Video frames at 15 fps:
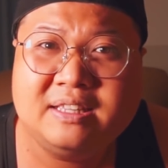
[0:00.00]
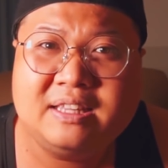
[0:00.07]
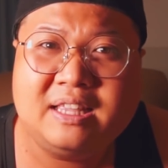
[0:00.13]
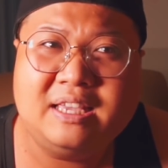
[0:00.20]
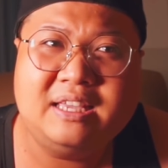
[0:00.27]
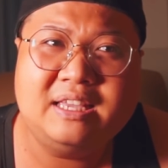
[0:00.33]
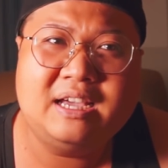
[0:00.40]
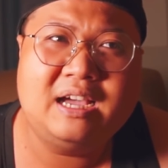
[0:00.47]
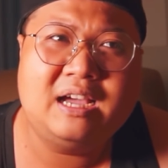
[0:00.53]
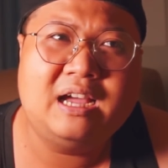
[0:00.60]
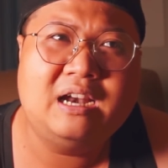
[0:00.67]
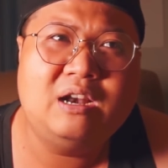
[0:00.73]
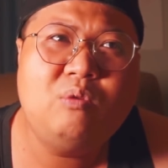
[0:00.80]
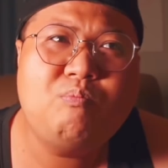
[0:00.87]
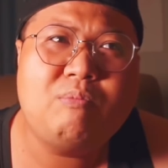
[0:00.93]
thì
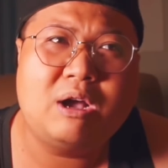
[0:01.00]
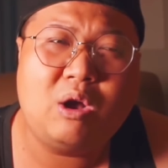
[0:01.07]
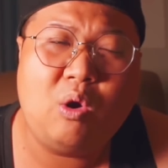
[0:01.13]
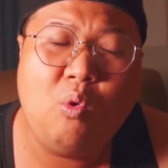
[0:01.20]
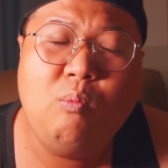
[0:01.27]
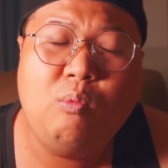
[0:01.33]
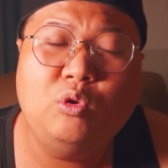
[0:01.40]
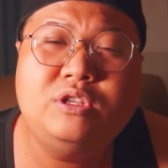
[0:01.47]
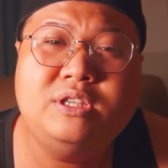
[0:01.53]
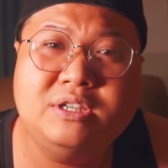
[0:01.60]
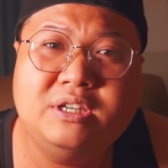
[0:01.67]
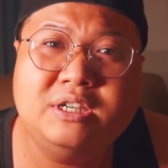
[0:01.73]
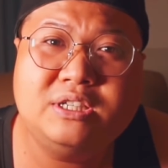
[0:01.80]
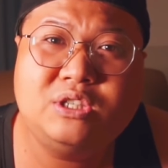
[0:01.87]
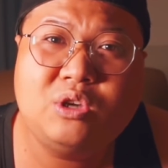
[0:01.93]
uh, lúc mà ngủ buổi
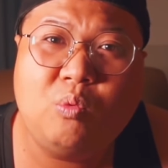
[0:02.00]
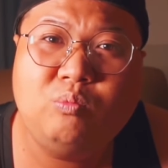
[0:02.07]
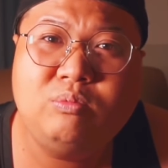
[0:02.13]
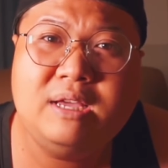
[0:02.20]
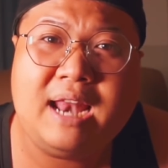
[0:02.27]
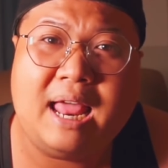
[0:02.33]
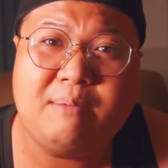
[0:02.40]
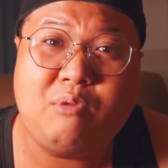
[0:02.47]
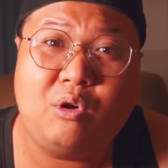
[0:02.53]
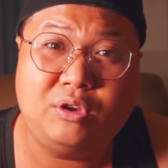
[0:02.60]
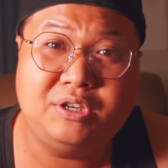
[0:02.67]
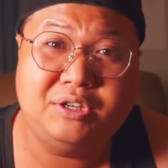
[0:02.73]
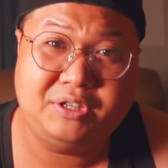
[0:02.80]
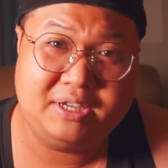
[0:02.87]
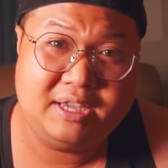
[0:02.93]
trưa chung với lại mọi
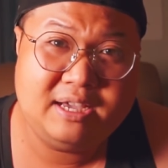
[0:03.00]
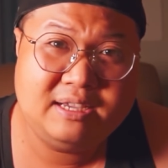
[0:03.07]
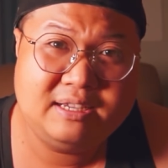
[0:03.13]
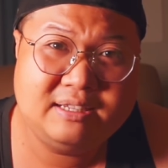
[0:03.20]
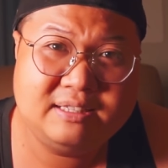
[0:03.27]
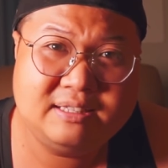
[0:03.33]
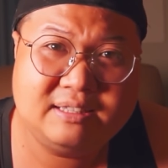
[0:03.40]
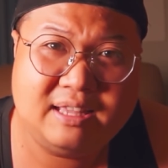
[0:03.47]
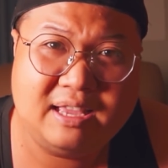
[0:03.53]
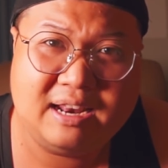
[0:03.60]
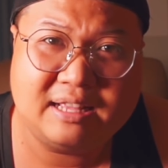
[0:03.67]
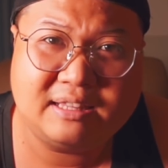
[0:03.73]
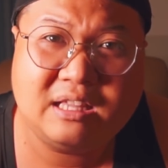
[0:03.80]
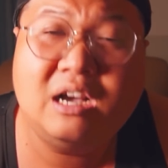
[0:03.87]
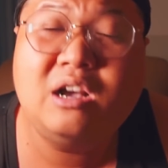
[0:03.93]
người á thì
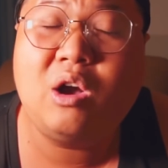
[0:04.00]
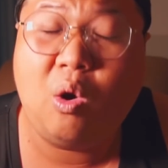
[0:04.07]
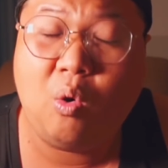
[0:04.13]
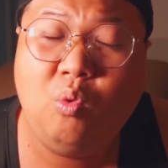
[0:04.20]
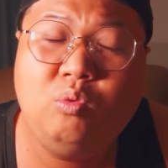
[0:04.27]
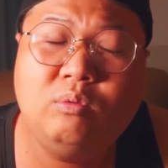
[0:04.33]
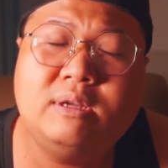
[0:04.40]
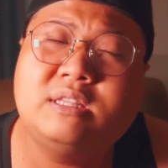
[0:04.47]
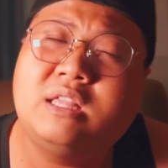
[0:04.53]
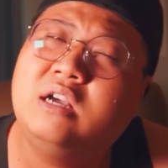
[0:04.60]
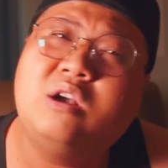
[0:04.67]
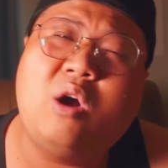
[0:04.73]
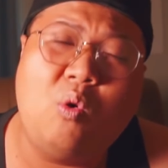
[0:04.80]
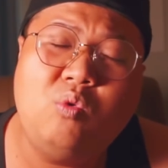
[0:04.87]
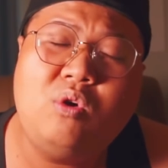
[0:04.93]
là tân ngủ nó
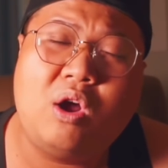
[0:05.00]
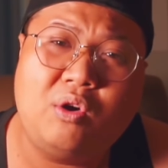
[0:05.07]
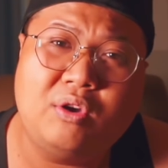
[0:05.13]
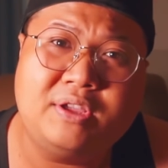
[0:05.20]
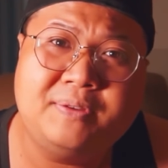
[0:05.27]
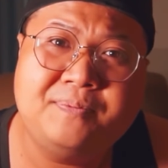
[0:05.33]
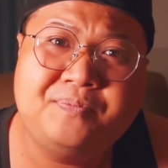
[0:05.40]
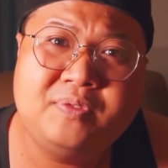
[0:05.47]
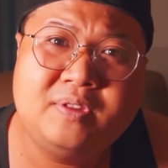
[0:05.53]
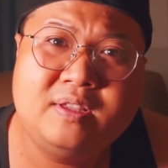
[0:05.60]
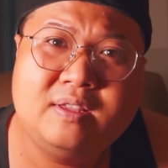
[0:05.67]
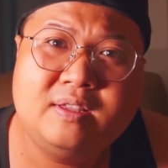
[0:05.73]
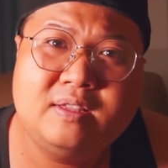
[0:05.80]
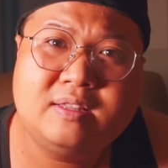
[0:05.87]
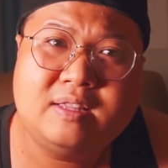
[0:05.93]
tân ngủ rồi
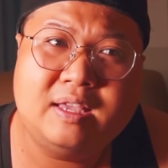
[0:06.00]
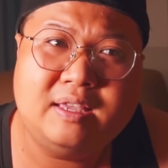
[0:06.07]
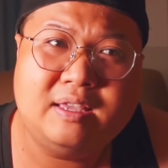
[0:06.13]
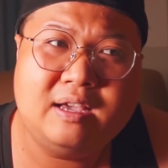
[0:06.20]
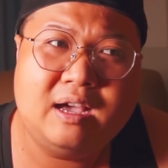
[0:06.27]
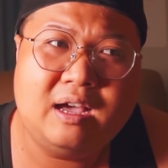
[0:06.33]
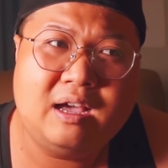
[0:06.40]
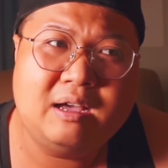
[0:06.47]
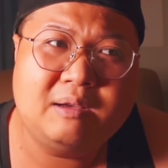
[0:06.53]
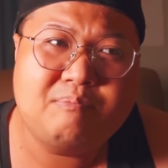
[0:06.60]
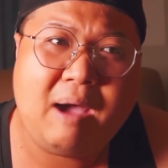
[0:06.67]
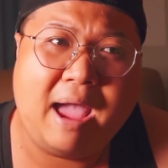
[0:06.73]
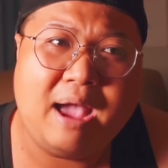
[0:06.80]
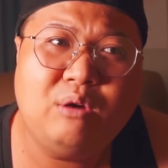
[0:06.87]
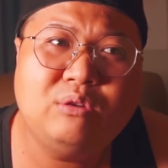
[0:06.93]
thì uh,
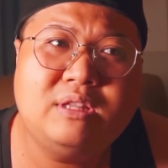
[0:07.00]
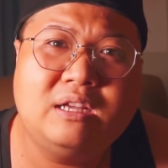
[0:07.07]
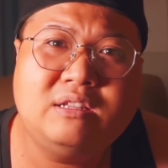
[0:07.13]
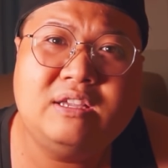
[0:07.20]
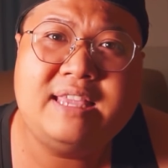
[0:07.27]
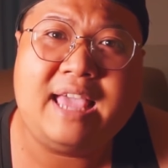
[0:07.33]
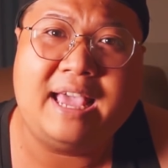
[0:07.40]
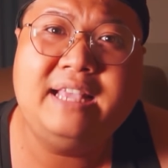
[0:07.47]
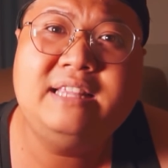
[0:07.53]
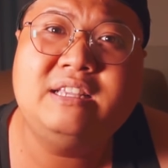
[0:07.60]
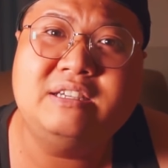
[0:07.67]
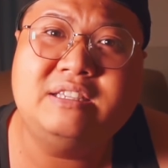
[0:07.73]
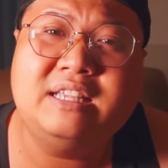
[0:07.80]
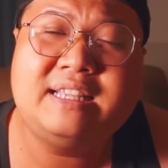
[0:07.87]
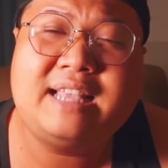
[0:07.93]
bạn của tân nó nhảy
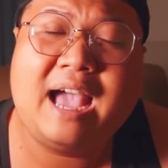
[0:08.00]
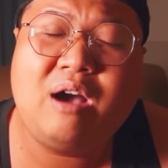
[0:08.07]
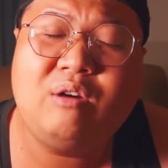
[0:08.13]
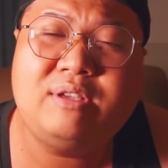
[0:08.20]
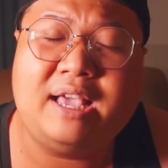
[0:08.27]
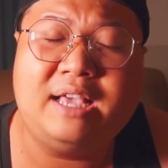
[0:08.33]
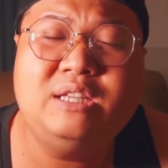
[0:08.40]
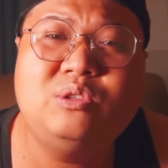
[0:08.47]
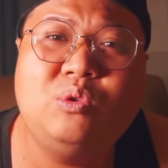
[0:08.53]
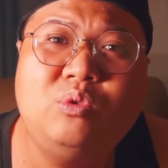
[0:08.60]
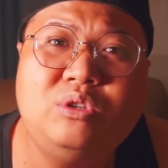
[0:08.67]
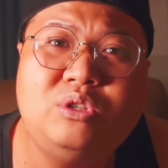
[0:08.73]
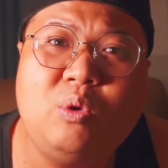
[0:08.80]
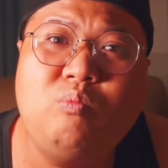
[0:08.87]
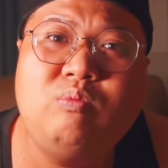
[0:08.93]
từ trên cao nhảy
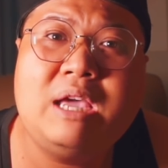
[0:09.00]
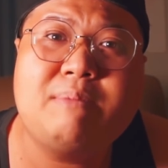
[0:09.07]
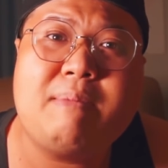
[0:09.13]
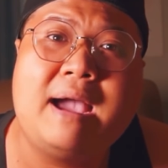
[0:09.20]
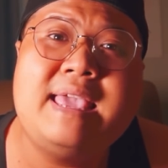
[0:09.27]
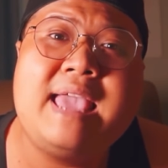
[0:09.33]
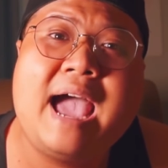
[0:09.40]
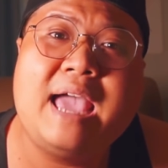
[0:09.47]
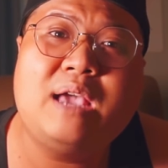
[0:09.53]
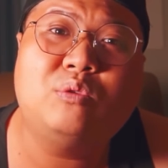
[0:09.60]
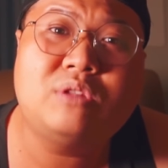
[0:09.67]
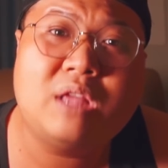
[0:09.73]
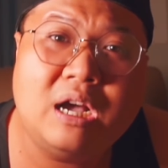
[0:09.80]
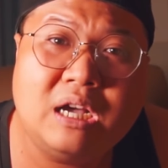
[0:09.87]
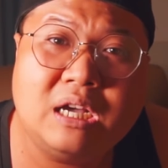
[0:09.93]
xuống trúng ngay bãi vai của
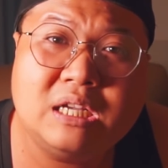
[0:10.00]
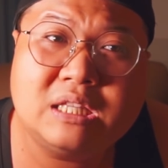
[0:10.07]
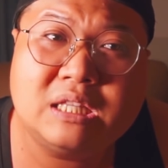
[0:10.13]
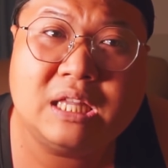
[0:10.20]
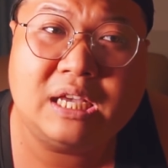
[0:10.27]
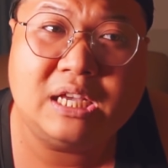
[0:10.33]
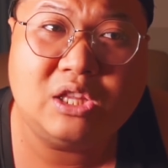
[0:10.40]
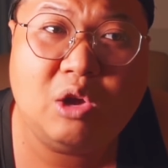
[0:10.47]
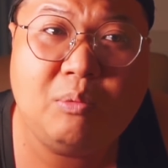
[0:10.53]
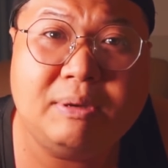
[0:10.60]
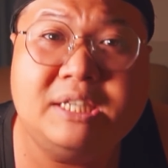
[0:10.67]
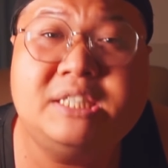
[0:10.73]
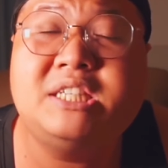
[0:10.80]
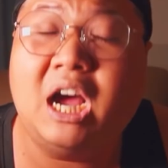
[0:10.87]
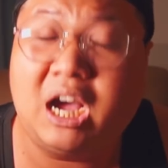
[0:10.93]
tân thì nó bị
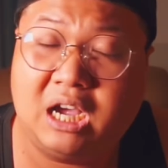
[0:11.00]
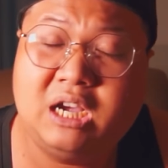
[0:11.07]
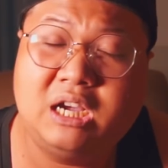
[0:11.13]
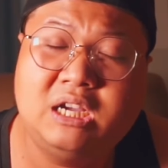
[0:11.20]
trật